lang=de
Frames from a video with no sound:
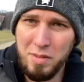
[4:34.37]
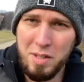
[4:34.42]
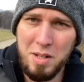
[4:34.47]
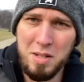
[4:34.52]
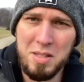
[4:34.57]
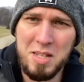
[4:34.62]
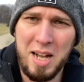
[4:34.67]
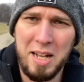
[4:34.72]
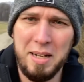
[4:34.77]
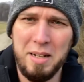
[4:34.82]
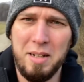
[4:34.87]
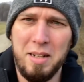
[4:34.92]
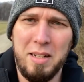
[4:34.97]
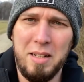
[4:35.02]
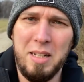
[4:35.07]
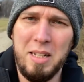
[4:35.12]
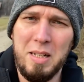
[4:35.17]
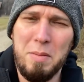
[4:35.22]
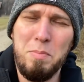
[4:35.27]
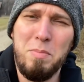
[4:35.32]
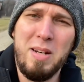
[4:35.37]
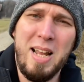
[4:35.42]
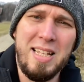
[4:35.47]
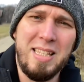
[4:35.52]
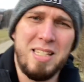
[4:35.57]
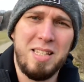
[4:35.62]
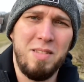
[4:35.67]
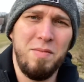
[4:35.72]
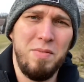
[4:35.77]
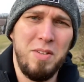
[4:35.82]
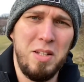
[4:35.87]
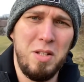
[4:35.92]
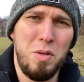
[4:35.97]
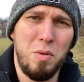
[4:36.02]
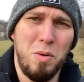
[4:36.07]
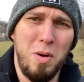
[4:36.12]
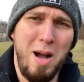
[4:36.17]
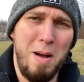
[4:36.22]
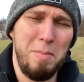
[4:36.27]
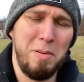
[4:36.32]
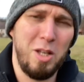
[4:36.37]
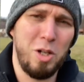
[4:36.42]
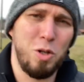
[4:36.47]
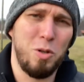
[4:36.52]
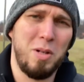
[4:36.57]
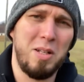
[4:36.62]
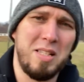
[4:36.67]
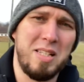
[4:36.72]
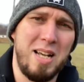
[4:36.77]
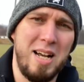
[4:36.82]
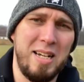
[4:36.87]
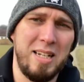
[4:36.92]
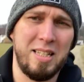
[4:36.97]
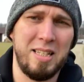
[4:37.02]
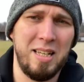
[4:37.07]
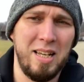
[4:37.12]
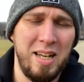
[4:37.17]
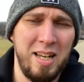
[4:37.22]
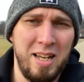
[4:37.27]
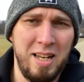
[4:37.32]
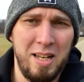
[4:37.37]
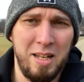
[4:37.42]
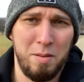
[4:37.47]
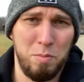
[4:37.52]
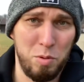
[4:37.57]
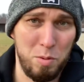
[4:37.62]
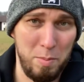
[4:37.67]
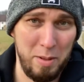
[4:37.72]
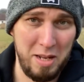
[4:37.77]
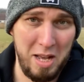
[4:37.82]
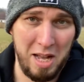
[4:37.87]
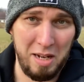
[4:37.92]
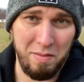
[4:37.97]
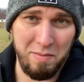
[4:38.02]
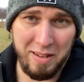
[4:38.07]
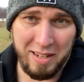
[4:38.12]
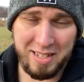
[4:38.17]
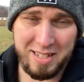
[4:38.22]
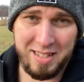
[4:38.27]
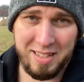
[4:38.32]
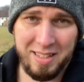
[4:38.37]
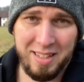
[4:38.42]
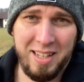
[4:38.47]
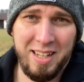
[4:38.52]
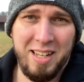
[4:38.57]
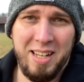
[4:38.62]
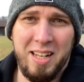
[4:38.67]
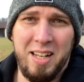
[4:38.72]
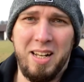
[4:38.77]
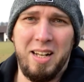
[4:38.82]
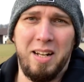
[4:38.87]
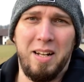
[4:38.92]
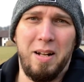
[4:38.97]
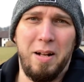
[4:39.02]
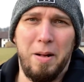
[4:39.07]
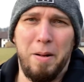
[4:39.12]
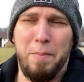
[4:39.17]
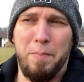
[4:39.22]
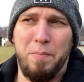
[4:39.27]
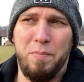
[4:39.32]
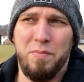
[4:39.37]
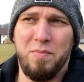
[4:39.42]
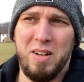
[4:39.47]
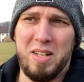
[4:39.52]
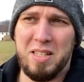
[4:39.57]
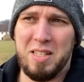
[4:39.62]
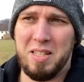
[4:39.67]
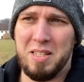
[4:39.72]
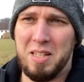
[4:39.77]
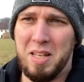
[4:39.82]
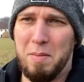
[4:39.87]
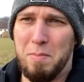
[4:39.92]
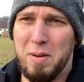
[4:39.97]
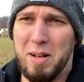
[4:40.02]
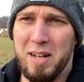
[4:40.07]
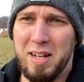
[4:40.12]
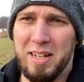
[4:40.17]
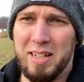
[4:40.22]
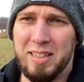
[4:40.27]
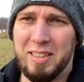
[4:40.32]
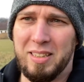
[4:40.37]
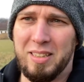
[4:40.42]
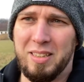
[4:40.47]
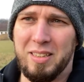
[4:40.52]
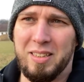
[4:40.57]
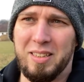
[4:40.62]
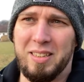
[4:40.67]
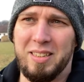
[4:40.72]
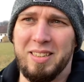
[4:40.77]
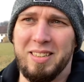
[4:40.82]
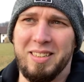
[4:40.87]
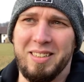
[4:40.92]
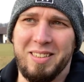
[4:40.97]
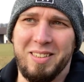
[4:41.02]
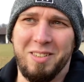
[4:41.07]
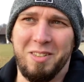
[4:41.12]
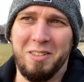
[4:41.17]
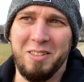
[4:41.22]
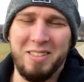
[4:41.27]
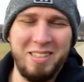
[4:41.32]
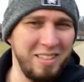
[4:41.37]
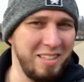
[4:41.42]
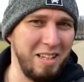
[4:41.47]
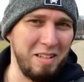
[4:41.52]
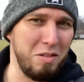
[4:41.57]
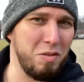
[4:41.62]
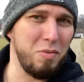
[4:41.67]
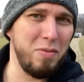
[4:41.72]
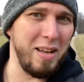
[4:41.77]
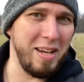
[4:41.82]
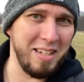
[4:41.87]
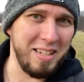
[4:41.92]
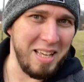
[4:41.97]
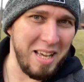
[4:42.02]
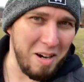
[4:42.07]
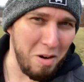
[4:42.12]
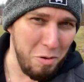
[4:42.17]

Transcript: Dann im letzten Video habe ich ja schon gesagt, ich muss mal die Hand wechseln, ähm, was das Thema und dazu werdet ihr auf,